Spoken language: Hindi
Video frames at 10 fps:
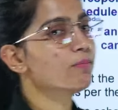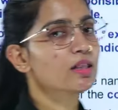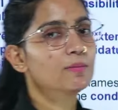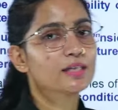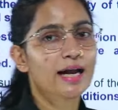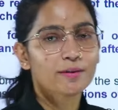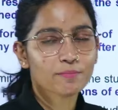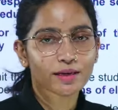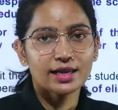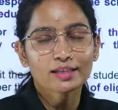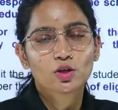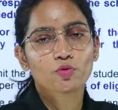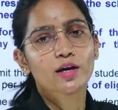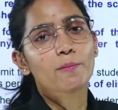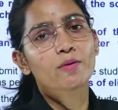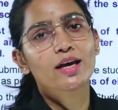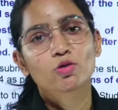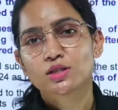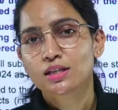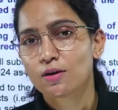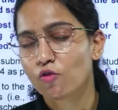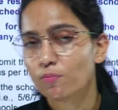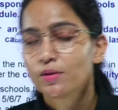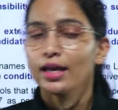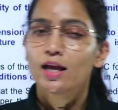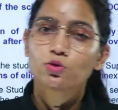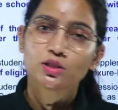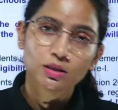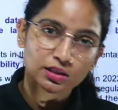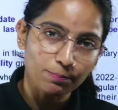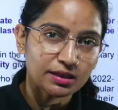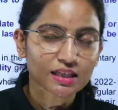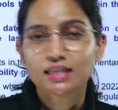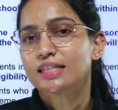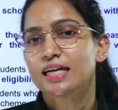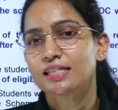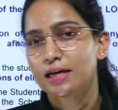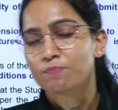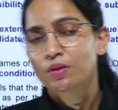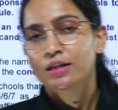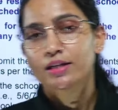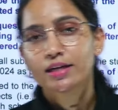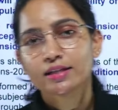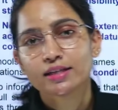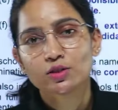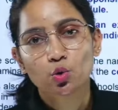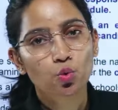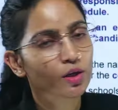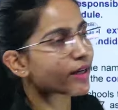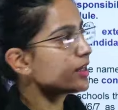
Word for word: मतलब टाइम में रहते हुए आपका एल ओ सी का फॉर्म एल ओ सी सबमिट कर दिया जाए ठीक है ये स्कूल की